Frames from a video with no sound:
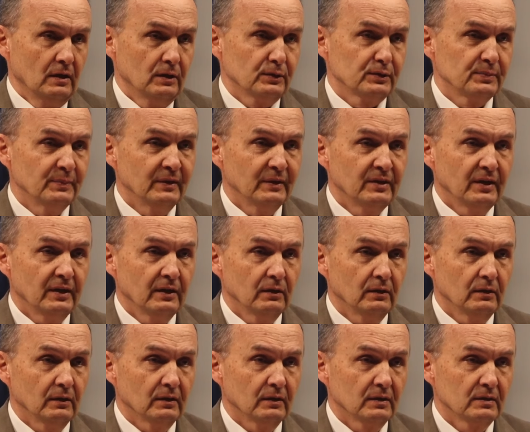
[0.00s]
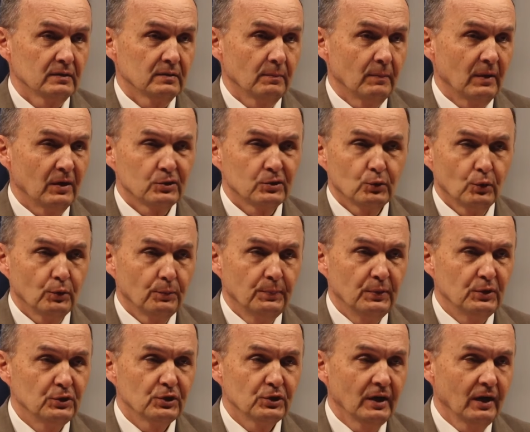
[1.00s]
смотрел с большой
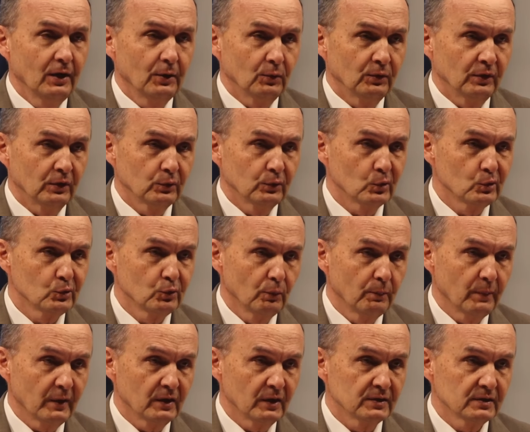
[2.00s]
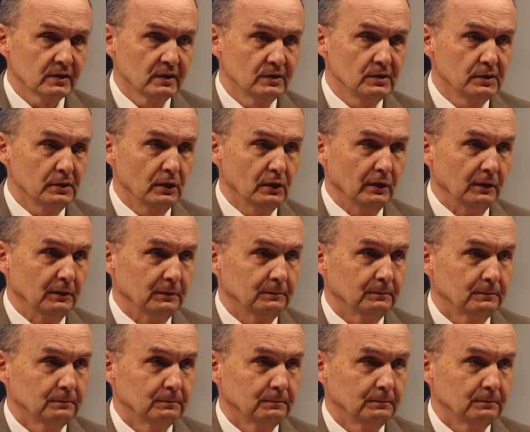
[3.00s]
печалью на то, что происходило.